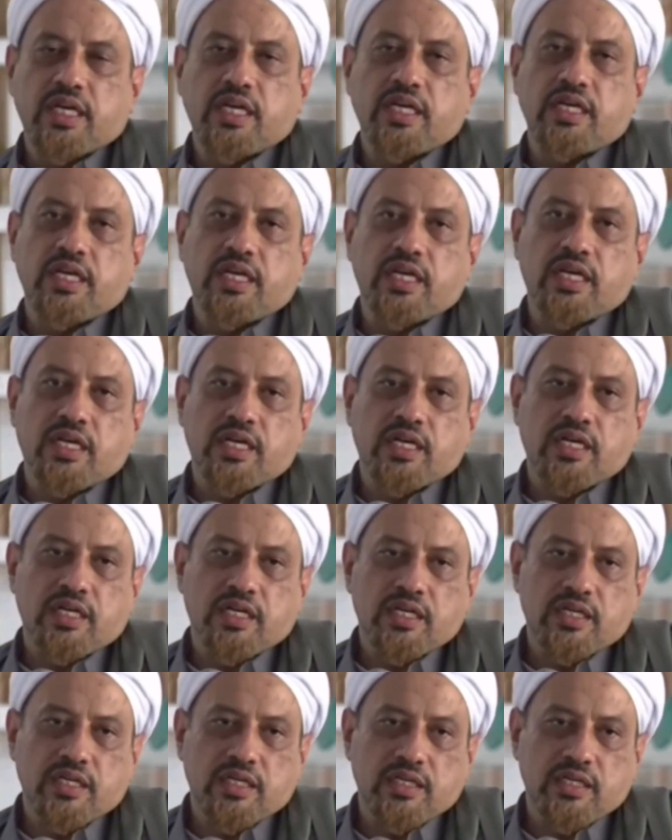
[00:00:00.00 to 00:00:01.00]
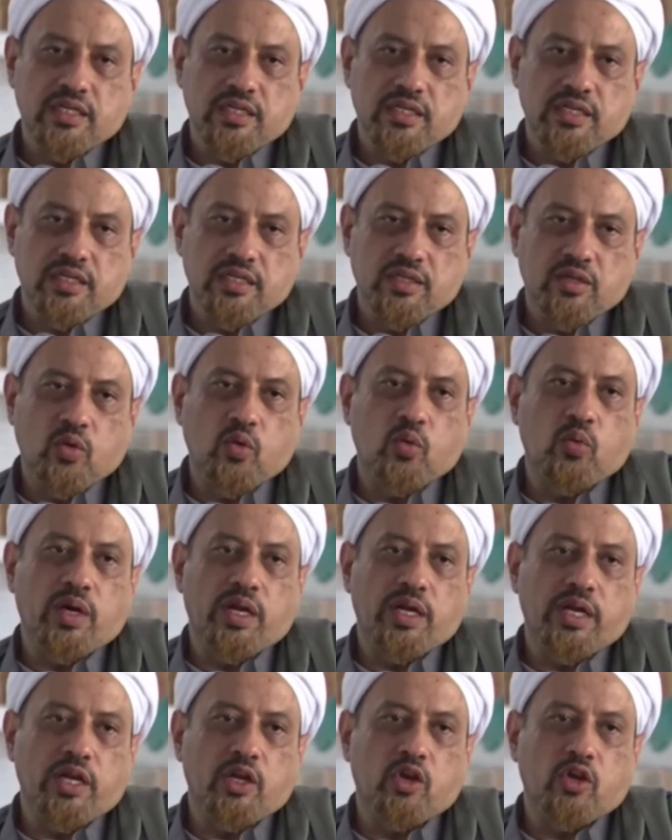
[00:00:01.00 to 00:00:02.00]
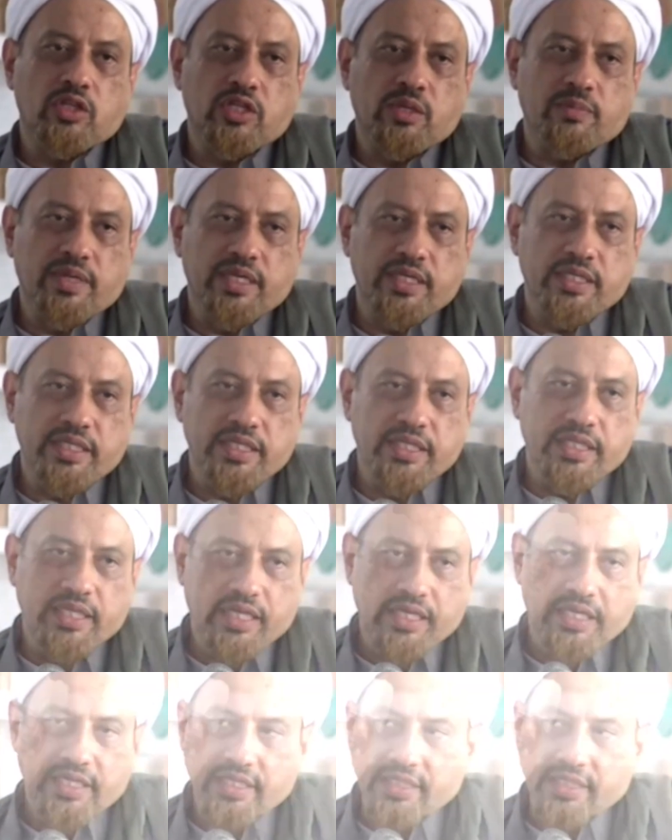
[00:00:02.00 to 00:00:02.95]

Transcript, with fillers: saya keluar dari kota Madinah.